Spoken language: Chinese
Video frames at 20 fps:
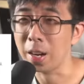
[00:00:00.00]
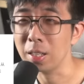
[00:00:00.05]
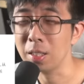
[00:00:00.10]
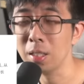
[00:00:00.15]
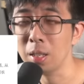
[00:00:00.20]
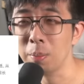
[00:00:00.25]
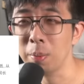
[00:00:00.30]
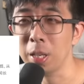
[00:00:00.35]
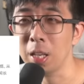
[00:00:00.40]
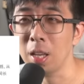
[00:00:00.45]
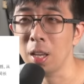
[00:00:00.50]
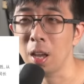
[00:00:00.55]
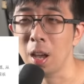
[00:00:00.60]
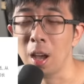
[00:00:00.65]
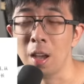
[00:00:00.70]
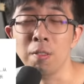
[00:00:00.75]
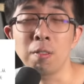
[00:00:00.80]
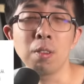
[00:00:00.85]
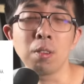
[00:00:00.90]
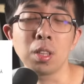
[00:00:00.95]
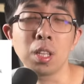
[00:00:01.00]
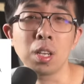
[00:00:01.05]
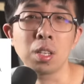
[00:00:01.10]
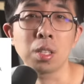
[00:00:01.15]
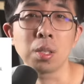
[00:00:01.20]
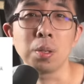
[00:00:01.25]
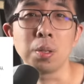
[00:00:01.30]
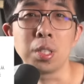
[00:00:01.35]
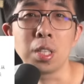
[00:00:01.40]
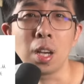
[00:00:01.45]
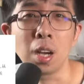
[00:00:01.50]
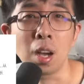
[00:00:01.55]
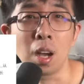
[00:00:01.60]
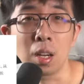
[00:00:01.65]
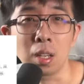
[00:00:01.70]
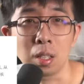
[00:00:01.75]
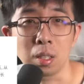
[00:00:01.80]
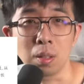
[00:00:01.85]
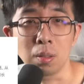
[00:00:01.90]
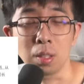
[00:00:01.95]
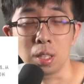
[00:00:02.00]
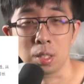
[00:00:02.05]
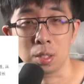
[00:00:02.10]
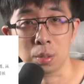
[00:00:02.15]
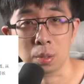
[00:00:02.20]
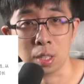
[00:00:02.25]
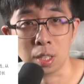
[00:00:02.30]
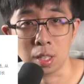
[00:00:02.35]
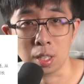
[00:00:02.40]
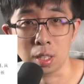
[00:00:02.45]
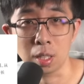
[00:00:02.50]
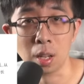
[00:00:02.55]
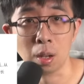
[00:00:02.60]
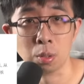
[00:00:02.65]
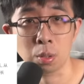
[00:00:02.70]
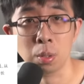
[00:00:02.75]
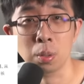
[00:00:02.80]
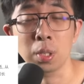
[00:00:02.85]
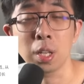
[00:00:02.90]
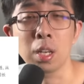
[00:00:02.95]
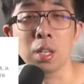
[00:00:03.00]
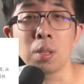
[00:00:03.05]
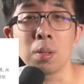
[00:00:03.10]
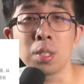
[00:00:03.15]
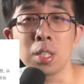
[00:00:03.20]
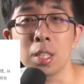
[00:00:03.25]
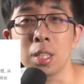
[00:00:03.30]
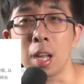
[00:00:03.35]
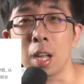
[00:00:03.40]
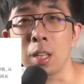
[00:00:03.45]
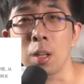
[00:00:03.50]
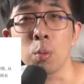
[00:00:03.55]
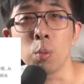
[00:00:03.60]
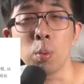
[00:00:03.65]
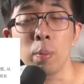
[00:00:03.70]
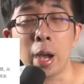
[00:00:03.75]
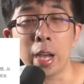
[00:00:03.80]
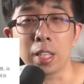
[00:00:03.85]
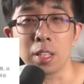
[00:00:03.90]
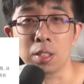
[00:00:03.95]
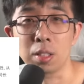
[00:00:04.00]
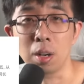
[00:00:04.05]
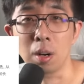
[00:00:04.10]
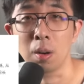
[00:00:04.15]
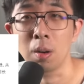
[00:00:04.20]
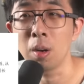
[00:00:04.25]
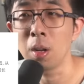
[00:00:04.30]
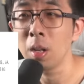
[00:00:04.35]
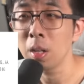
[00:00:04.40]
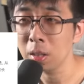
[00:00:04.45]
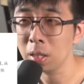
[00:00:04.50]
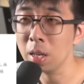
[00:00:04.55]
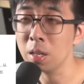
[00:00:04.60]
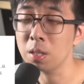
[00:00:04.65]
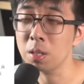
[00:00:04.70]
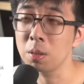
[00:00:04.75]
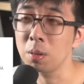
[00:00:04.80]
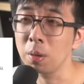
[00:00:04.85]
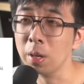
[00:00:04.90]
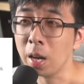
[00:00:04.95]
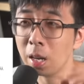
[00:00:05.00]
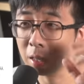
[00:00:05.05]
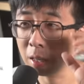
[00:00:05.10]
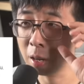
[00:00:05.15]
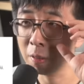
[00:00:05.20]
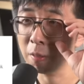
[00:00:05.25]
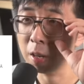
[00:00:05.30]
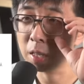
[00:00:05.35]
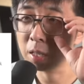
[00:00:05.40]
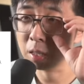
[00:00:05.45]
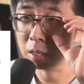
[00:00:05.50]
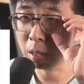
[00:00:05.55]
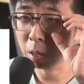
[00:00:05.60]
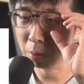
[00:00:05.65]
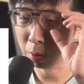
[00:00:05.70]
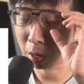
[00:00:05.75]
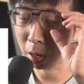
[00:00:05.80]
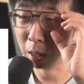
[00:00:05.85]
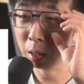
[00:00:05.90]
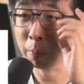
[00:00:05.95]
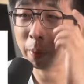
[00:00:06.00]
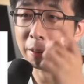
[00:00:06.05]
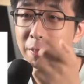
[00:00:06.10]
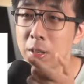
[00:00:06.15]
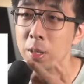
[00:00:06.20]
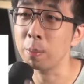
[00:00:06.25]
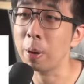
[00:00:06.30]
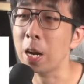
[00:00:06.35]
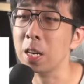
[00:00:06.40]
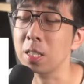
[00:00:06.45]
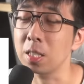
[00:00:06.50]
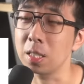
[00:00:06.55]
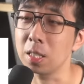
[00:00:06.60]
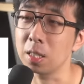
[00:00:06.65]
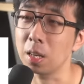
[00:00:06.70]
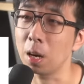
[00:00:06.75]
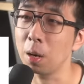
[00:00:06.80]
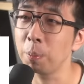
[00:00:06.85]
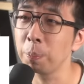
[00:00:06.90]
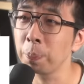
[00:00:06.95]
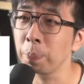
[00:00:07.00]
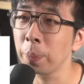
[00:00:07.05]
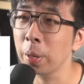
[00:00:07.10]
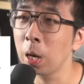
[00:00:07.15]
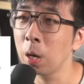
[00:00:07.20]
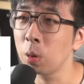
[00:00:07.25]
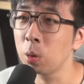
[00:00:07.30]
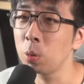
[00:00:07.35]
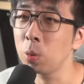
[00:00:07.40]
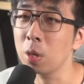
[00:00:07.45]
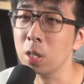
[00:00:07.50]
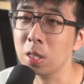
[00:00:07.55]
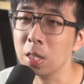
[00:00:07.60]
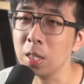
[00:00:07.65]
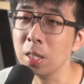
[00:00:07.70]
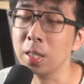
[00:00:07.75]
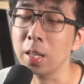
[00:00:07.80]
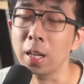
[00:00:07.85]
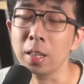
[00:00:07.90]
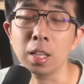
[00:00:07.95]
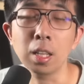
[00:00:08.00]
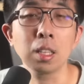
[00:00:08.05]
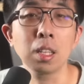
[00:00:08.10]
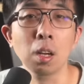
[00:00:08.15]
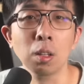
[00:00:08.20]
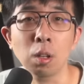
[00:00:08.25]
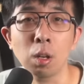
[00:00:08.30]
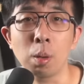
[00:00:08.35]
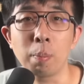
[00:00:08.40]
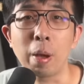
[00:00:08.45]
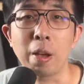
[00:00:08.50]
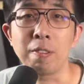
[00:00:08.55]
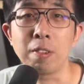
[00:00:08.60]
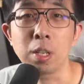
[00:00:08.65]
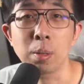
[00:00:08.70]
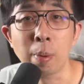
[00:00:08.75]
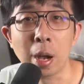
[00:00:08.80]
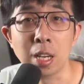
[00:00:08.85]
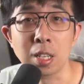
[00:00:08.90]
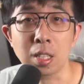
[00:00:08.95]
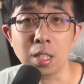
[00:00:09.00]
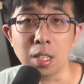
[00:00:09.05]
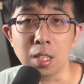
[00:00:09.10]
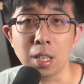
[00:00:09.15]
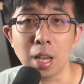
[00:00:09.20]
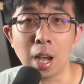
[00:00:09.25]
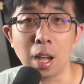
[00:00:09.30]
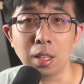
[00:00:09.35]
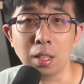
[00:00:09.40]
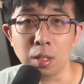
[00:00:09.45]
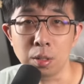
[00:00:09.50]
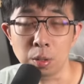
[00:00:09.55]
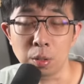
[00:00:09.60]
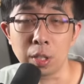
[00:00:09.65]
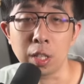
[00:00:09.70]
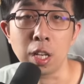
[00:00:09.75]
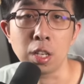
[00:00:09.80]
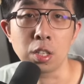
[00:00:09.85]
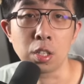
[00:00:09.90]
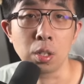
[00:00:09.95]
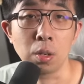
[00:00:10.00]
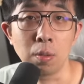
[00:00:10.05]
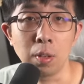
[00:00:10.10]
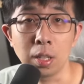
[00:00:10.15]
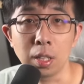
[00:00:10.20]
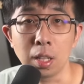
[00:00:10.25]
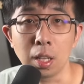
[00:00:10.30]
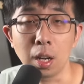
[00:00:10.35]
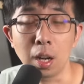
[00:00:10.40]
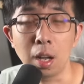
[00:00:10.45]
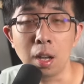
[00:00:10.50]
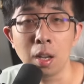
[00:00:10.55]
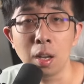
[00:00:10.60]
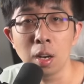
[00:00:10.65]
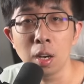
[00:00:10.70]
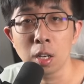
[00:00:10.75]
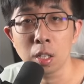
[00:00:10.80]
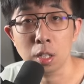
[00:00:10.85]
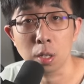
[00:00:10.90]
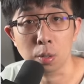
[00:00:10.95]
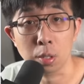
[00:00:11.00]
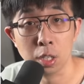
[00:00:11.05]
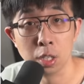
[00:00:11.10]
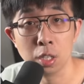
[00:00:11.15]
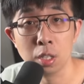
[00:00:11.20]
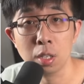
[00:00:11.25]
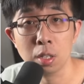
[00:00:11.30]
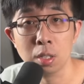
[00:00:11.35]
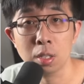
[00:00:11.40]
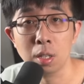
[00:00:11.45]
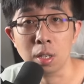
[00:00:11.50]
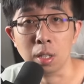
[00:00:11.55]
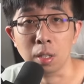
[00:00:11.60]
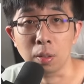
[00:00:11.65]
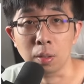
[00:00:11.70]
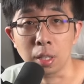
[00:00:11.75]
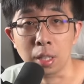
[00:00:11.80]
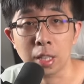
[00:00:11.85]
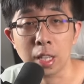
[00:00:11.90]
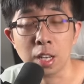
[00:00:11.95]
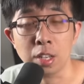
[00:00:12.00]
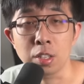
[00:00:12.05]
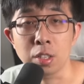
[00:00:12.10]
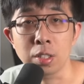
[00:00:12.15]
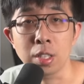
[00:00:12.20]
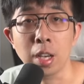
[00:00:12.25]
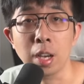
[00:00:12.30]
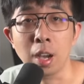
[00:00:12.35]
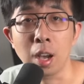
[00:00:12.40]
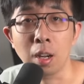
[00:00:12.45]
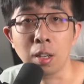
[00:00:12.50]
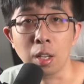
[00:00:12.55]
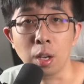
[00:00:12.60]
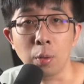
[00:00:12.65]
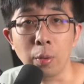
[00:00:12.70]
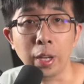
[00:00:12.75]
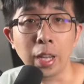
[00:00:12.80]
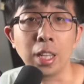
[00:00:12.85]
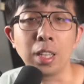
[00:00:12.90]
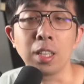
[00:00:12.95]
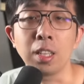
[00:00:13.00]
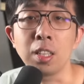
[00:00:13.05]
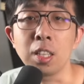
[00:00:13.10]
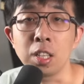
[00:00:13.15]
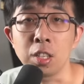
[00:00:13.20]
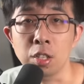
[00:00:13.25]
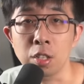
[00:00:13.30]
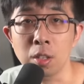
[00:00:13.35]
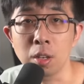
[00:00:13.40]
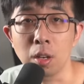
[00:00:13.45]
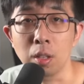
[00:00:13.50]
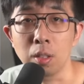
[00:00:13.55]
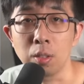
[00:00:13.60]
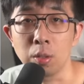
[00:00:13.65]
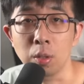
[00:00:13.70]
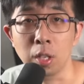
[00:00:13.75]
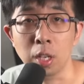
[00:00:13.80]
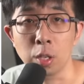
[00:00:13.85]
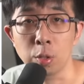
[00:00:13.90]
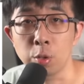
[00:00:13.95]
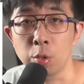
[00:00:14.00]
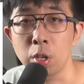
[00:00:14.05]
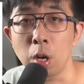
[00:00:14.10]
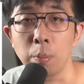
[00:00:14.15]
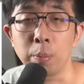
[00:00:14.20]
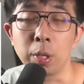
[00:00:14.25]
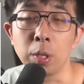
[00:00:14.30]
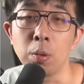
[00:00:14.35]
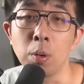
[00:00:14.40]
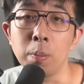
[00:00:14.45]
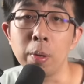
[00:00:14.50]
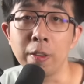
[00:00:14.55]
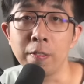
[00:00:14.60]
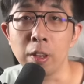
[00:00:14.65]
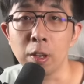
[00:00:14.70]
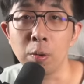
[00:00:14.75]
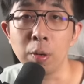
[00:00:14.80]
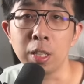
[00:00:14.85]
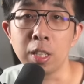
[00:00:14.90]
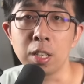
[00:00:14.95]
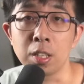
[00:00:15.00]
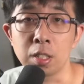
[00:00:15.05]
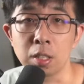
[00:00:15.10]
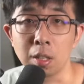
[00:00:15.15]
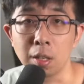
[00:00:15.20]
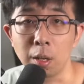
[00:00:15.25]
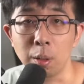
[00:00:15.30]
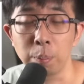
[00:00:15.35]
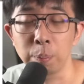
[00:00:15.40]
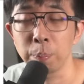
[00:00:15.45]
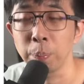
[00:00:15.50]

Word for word: 是那篇《iPhone 电池与健康》里头呢，就提到充电周期达到五百的时候，电池容量应该维持在原来的百分之八十以上。如果是一年内掉到了百分之八十以下，那就是电池有问题了。手机设置里头的电池健康里会给你个提示，你就可以去找苹果免费换电池了。